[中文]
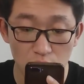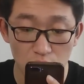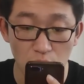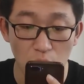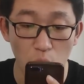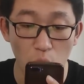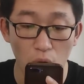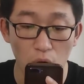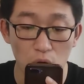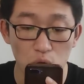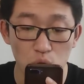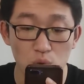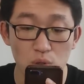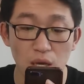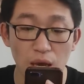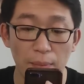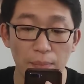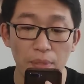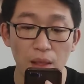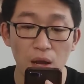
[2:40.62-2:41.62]
情况出
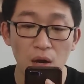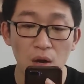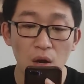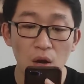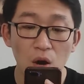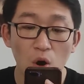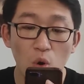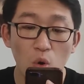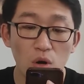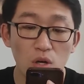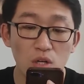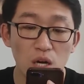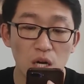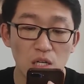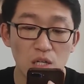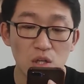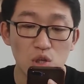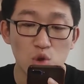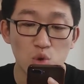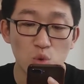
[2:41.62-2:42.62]
现，或
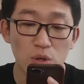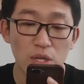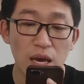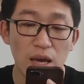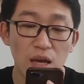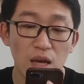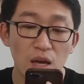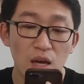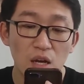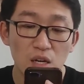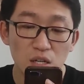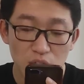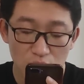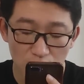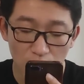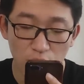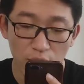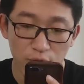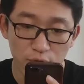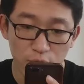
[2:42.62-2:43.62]
者是出现。
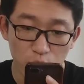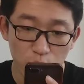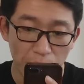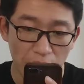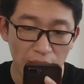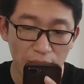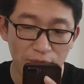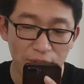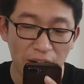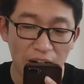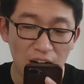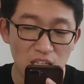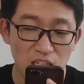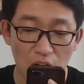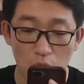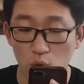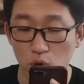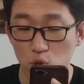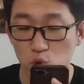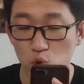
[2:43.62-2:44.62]
政府没法
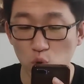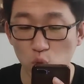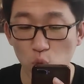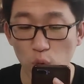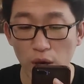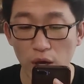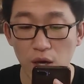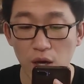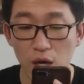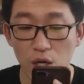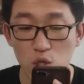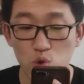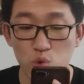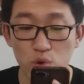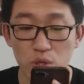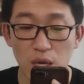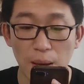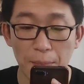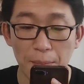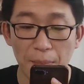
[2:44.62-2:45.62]
掌握军队啊，
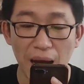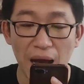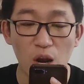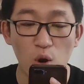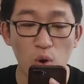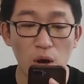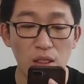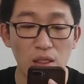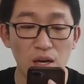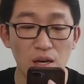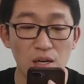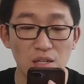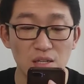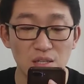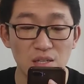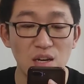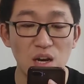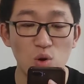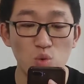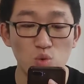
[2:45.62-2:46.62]
出现叛乱的
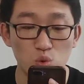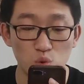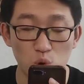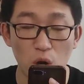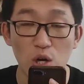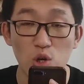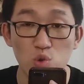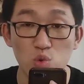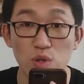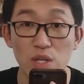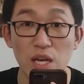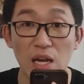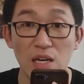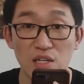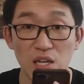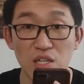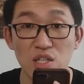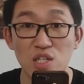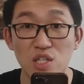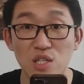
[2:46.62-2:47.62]
私人武装出
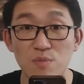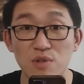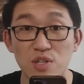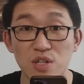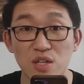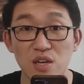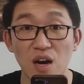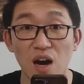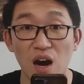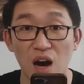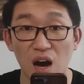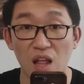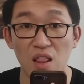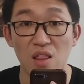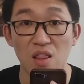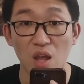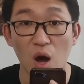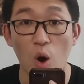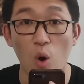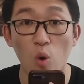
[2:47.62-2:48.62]
现，这是不是一个
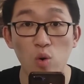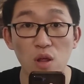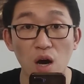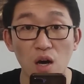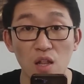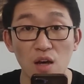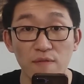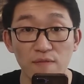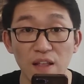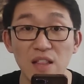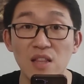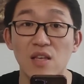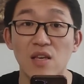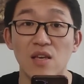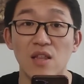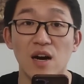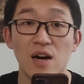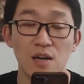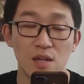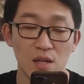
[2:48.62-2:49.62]
很头疼的问
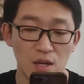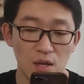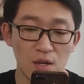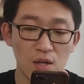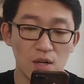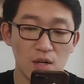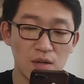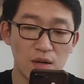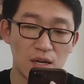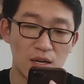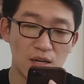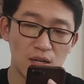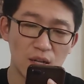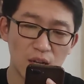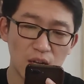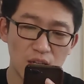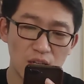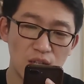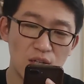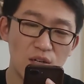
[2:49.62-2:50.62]
题呢？啊，
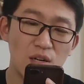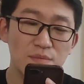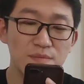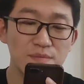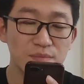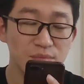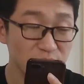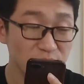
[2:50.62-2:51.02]
其实